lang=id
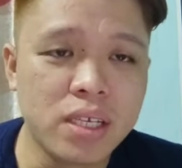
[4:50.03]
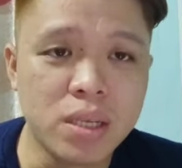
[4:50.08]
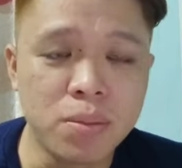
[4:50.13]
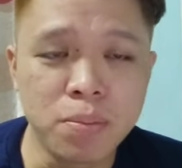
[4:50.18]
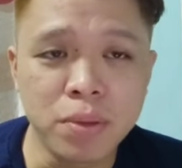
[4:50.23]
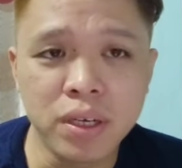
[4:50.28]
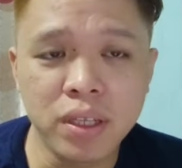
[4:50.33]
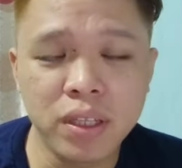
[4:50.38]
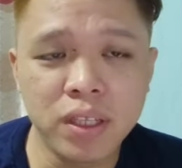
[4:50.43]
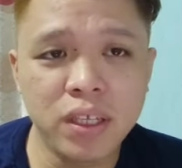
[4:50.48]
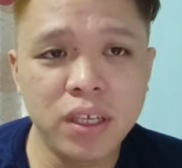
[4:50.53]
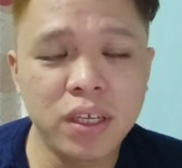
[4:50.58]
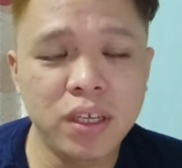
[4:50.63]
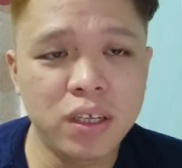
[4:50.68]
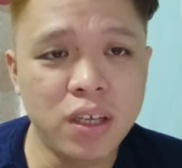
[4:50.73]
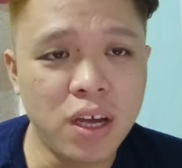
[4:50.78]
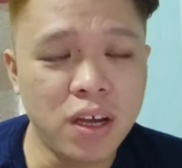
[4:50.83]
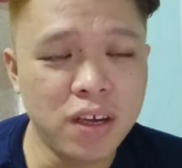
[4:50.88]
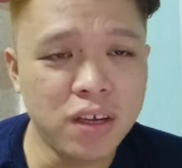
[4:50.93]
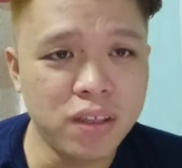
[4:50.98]

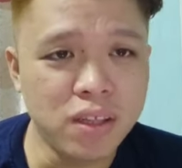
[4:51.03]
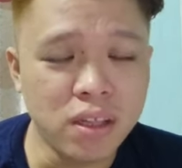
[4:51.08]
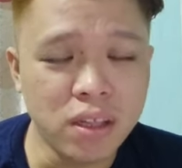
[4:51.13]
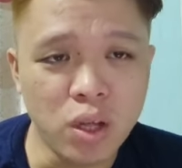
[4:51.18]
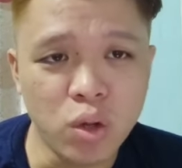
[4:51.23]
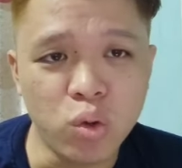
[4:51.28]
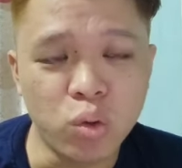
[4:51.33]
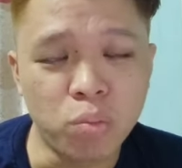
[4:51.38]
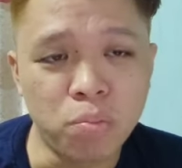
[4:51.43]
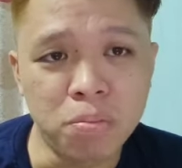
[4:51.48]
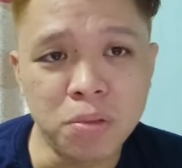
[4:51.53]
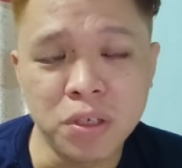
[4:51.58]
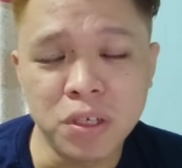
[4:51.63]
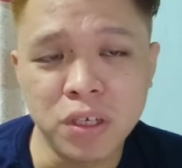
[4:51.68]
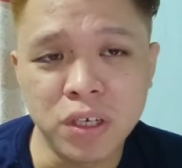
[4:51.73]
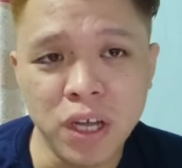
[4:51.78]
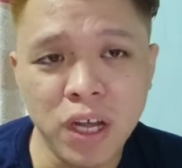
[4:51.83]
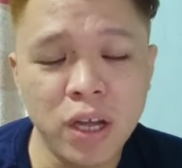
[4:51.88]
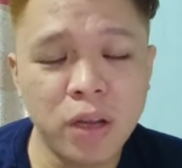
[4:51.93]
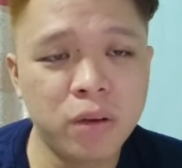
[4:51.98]
Seperti yang kita tahu,
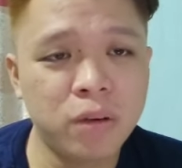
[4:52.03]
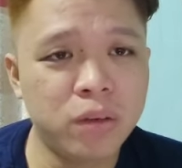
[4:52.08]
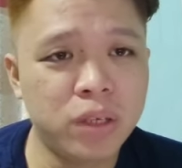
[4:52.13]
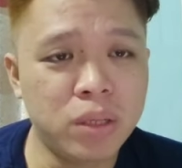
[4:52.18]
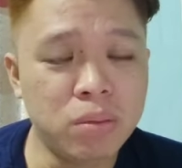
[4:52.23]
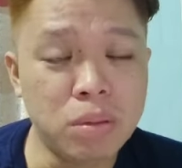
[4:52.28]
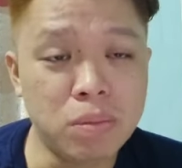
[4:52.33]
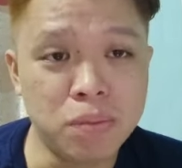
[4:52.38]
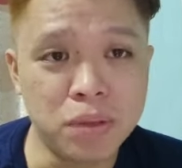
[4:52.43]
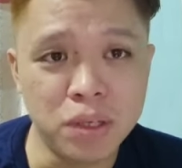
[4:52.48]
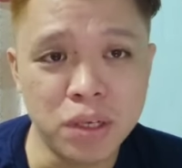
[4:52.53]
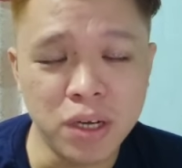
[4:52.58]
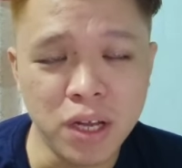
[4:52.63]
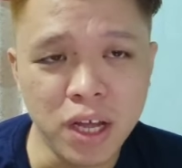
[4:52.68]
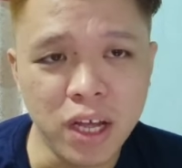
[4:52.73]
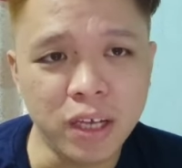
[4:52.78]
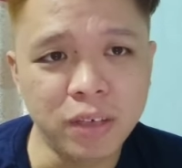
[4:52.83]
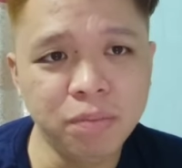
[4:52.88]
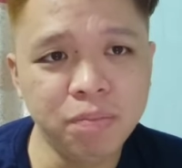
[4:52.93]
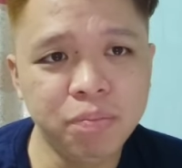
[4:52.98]
pendedahan demi
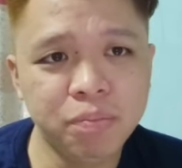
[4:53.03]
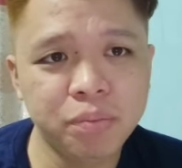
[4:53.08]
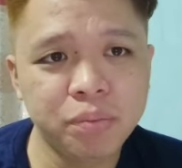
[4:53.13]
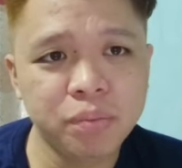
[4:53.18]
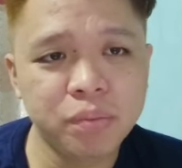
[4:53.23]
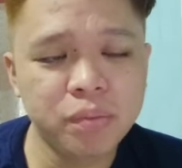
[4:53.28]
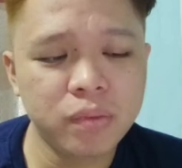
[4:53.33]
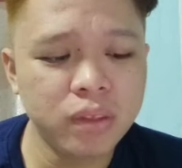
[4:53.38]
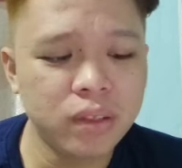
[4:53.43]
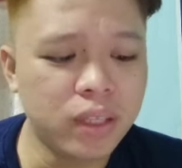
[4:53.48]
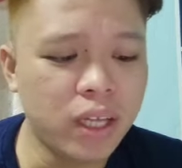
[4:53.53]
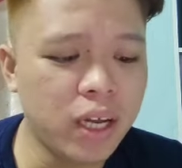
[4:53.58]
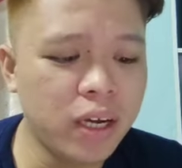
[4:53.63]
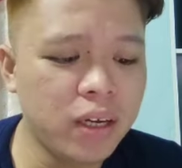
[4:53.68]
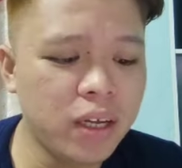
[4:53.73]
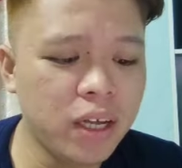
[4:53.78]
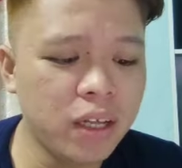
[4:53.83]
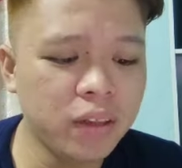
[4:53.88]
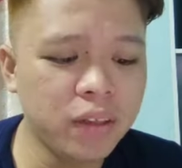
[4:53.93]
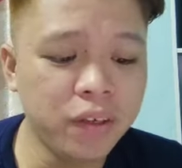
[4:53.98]
pendedahan
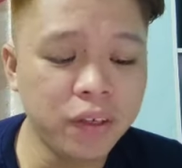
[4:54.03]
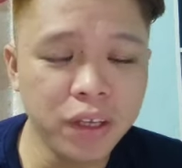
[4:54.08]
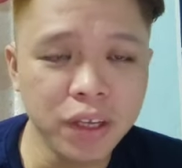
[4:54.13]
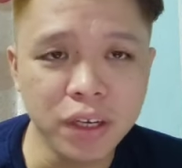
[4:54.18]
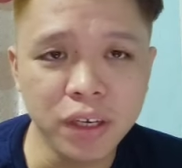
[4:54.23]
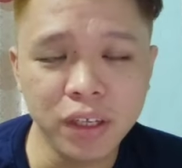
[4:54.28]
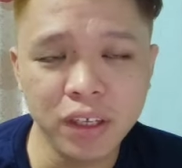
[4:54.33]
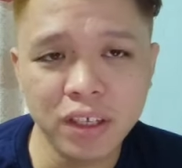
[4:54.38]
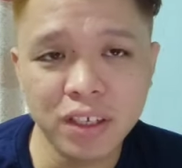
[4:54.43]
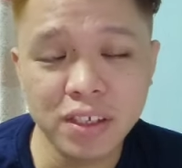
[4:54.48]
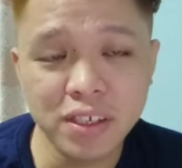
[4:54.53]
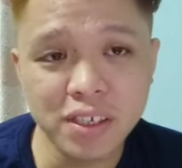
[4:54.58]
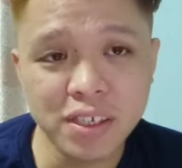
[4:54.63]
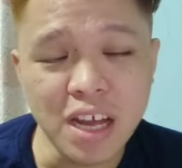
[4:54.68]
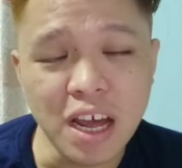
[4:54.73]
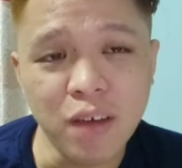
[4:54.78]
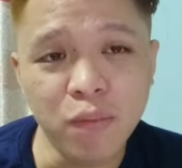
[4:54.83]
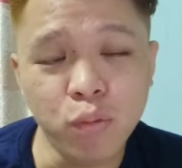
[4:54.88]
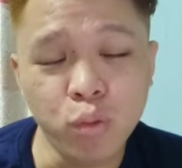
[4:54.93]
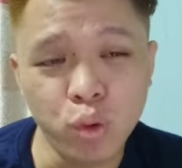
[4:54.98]
dan yang terkini
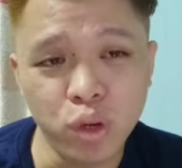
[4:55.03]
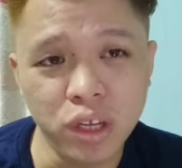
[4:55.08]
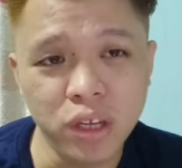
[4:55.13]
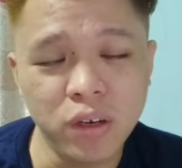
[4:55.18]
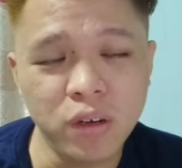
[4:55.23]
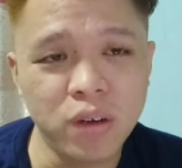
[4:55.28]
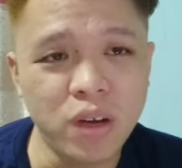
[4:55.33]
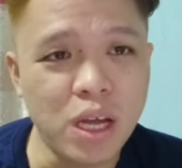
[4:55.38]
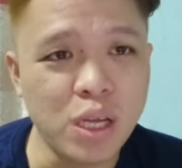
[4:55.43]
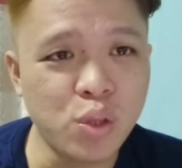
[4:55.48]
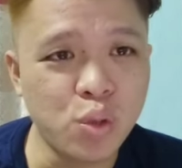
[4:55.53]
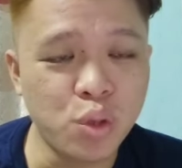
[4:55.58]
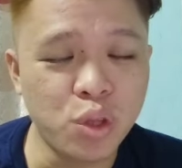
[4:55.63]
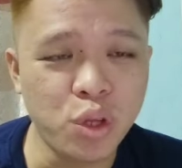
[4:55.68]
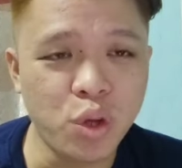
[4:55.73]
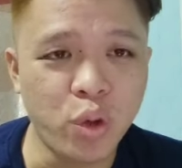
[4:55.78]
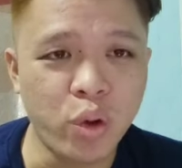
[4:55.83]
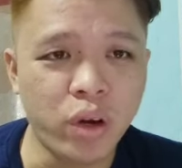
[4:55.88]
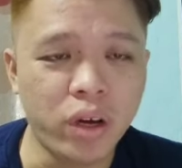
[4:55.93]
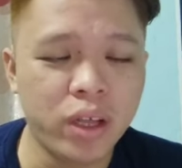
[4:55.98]
Saifuddin
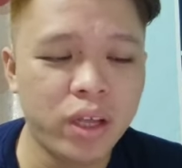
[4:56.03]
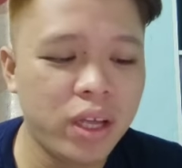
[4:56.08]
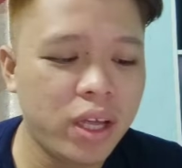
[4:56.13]
Nasution